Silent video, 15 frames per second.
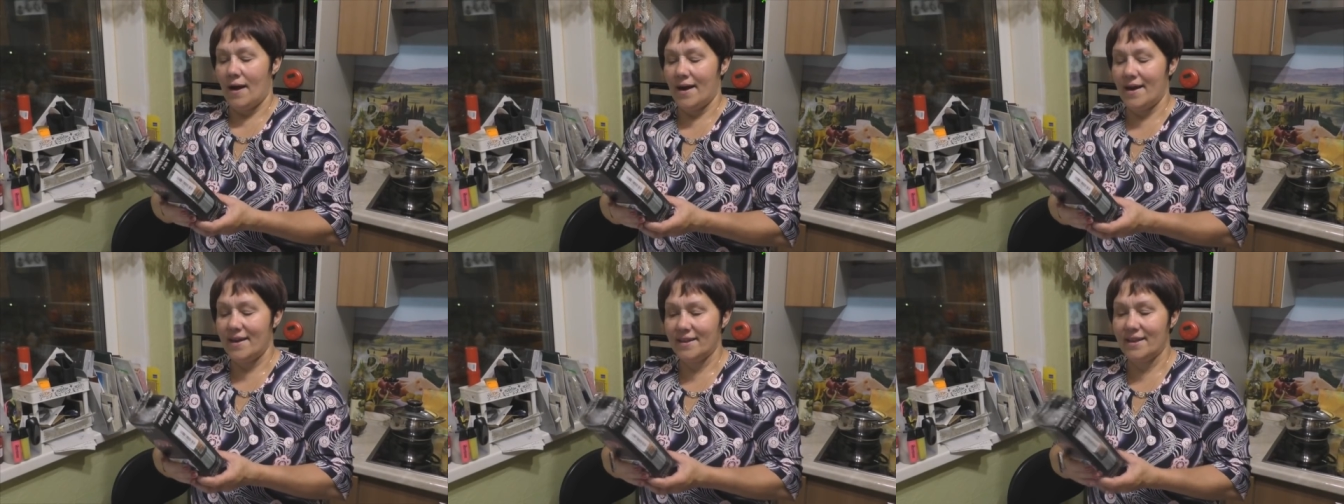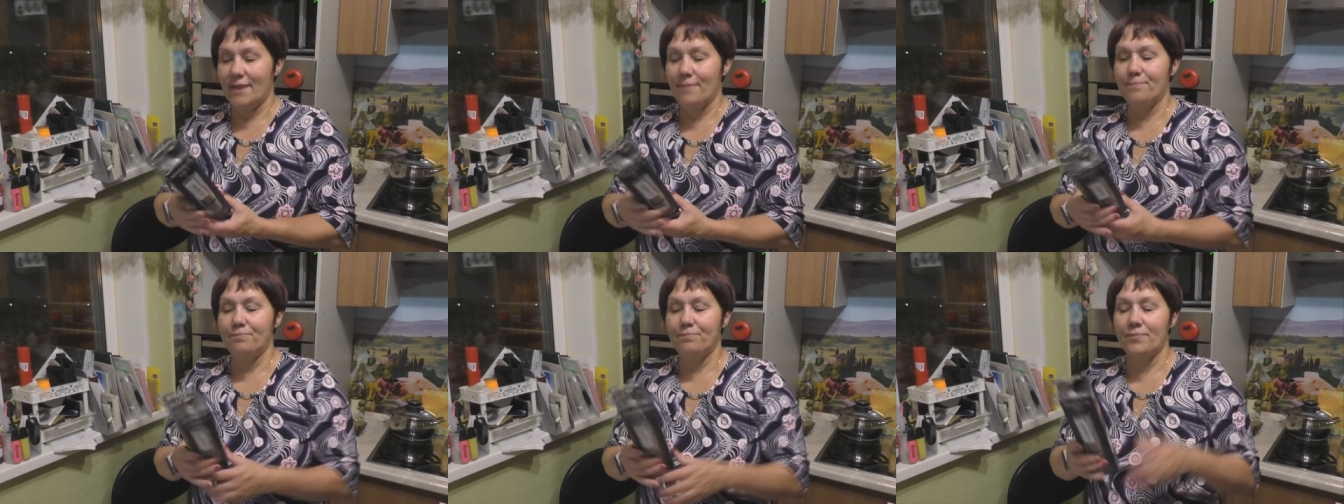
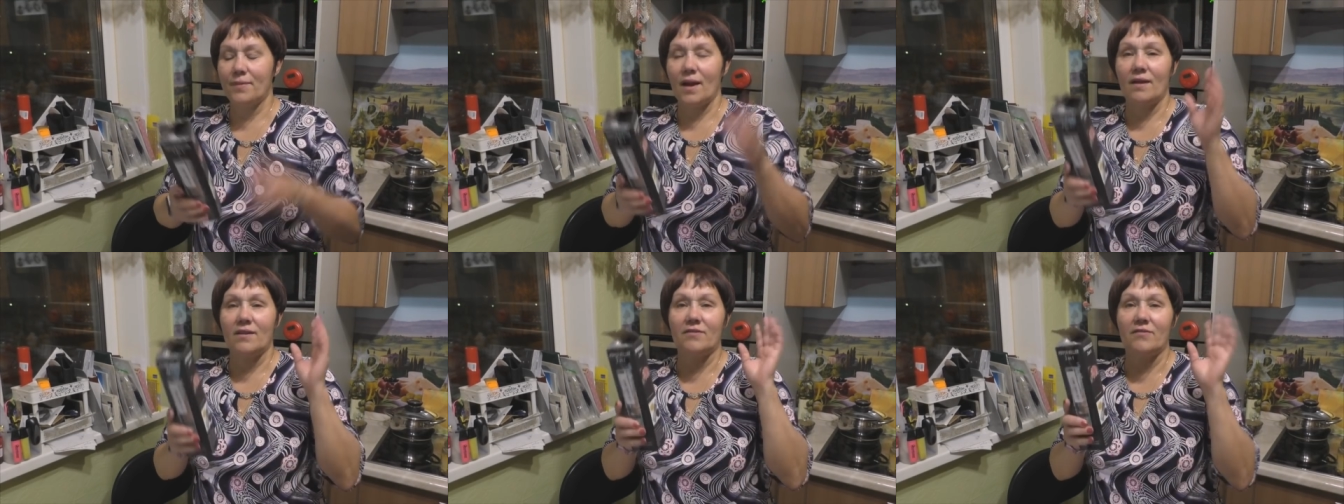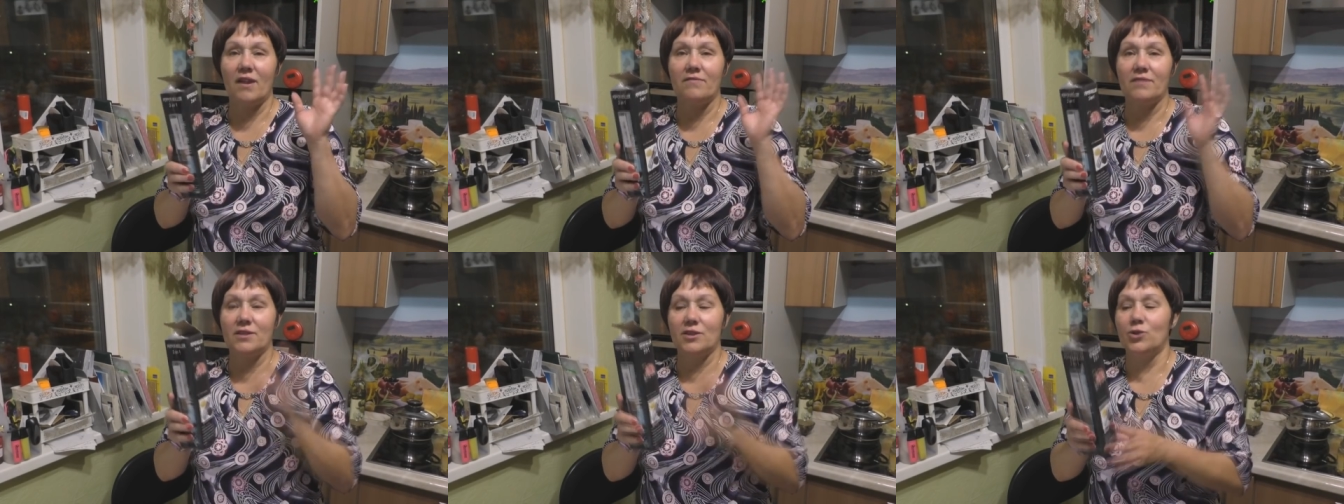Это
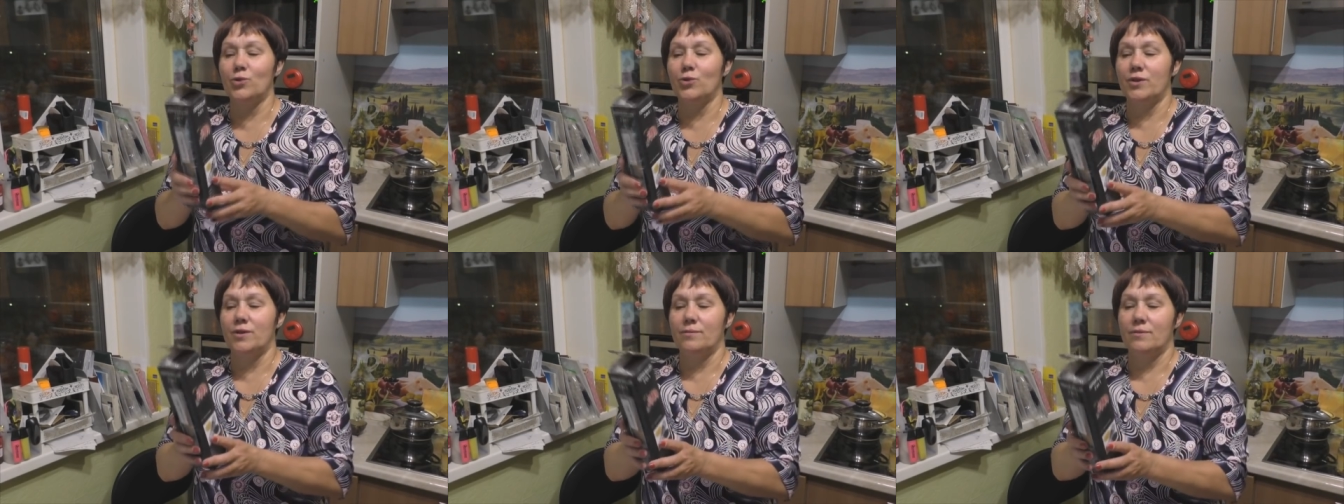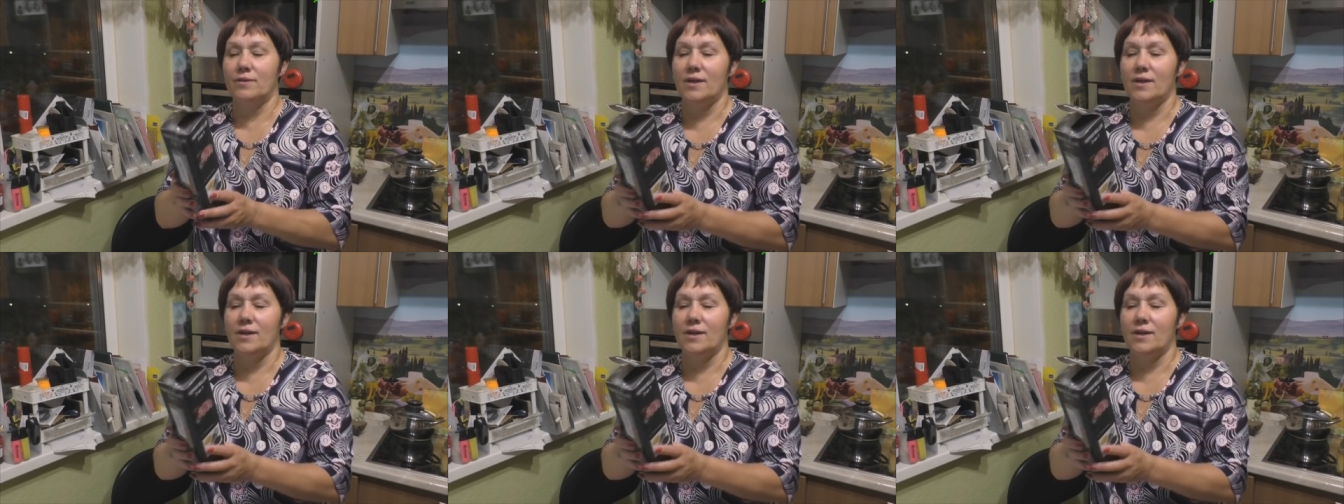два в одной.